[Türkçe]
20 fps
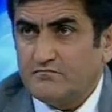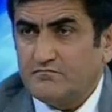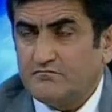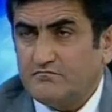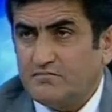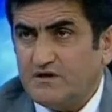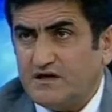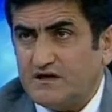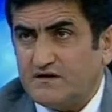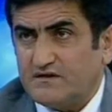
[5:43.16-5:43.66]

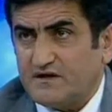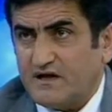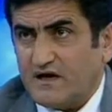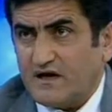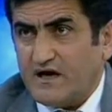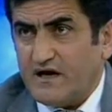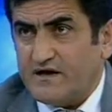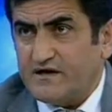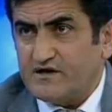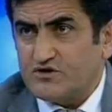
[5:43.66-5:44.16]
Bir litre
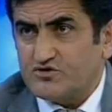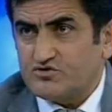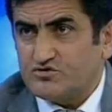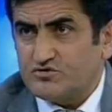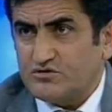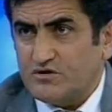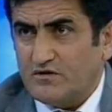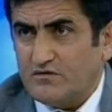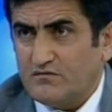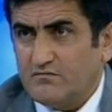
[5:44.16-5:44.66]
kaynar suyu
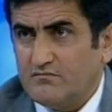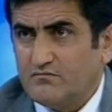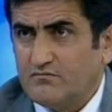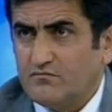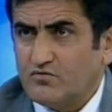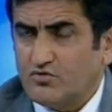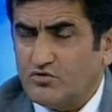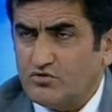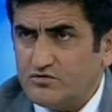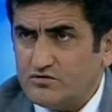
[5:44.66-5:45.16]

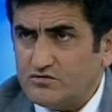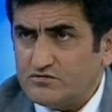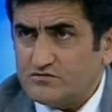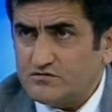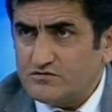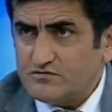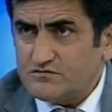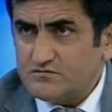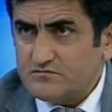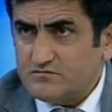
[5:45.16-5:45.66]

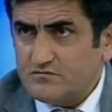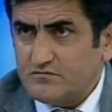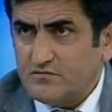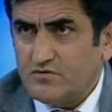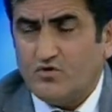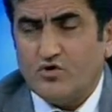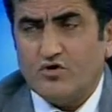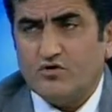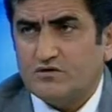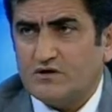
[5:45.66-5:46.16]
koyuyorsunuz.
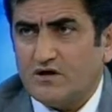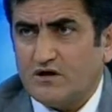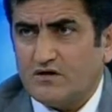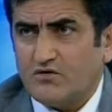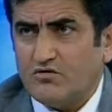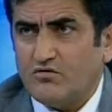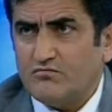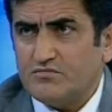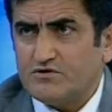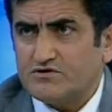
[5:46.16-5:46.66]
10 dakika
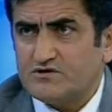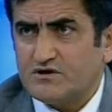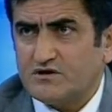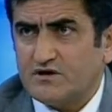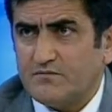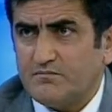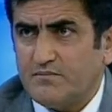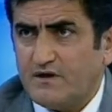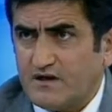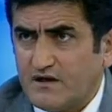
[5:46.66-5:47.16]
15
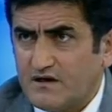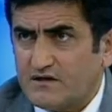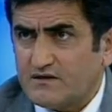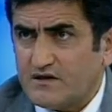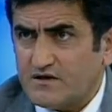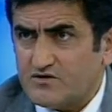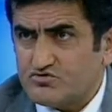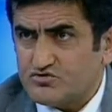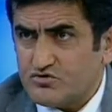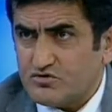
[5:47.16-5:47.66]
dakika
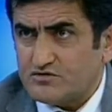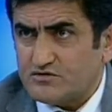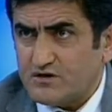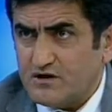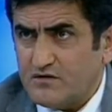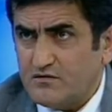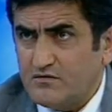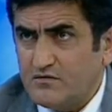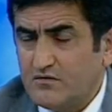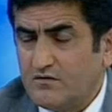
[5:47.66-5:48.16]
beklettikten sonra
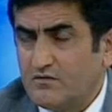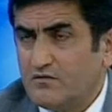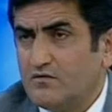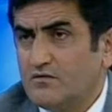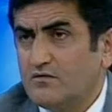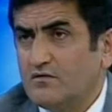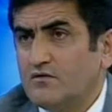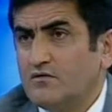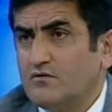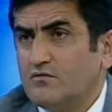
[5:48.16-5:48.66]

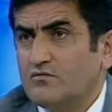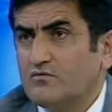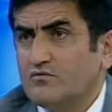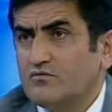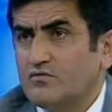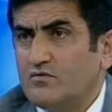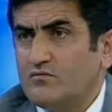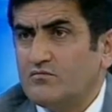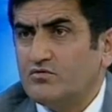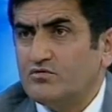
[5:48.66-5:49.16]

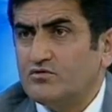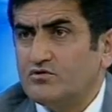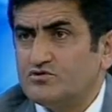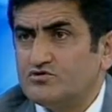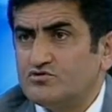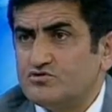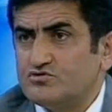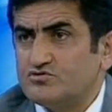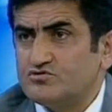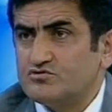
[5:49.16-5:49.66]
gün boyu
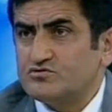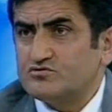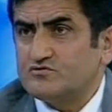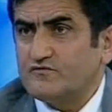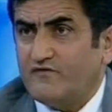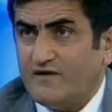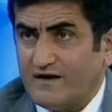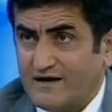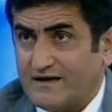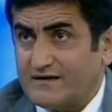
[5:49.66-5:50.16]
içiyorsunuz.
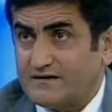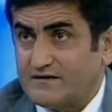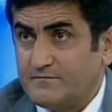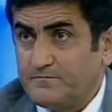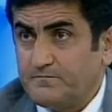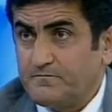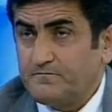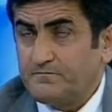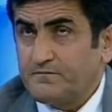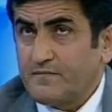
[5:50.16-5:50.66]
Fakat
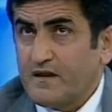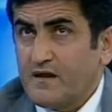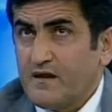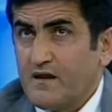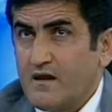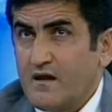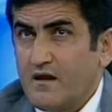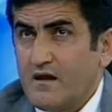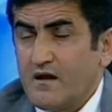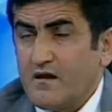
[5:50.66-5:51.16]

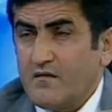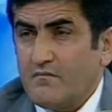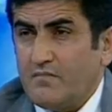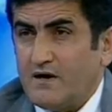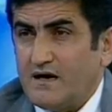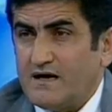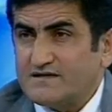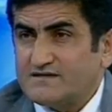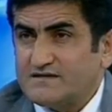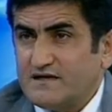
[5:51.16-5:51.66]

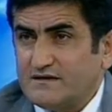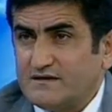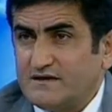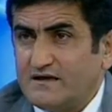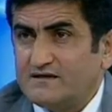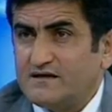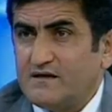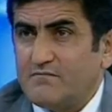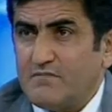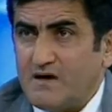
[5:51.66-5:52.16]

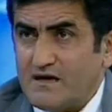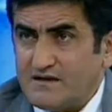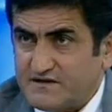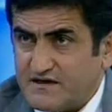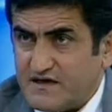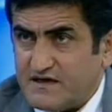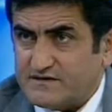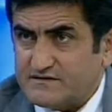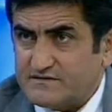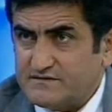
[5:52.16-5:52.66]
bağırsaklarda
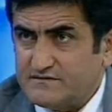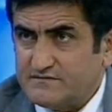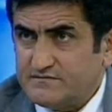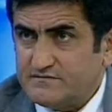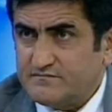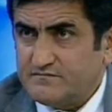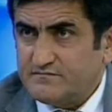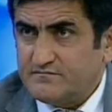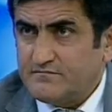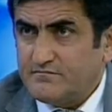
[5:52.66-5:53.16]
mantar,
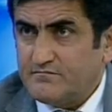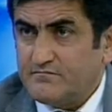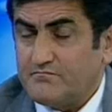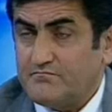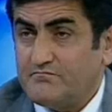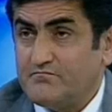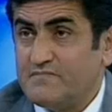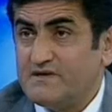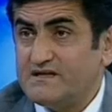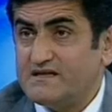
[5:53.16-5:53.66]

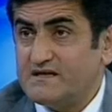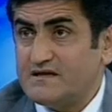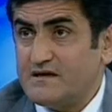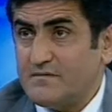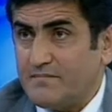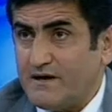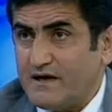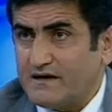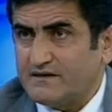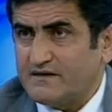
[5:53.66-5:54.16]
midede
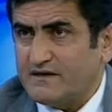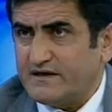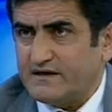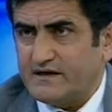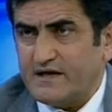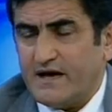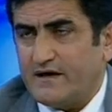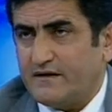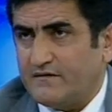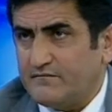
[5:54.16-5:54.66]
bakteri
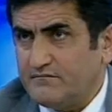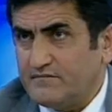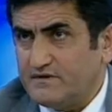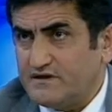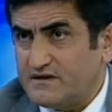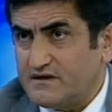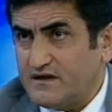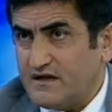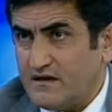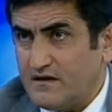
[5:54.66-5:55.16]
yani
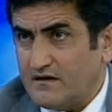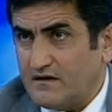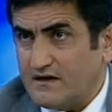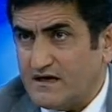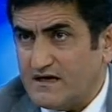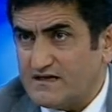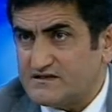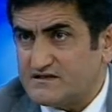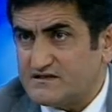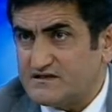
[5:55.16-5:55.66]
midede
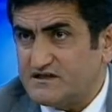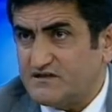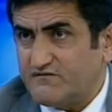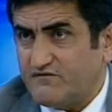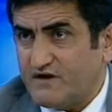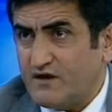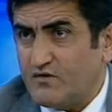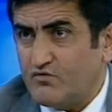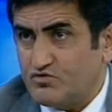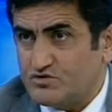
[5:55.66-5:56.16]
gastrit
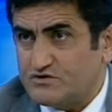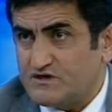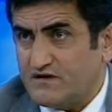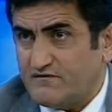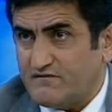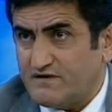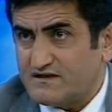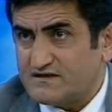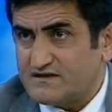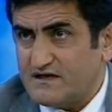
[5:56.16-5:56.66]
veya ülser
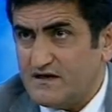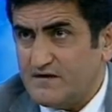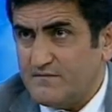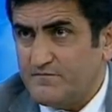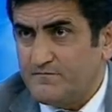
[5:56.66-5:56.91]
varsa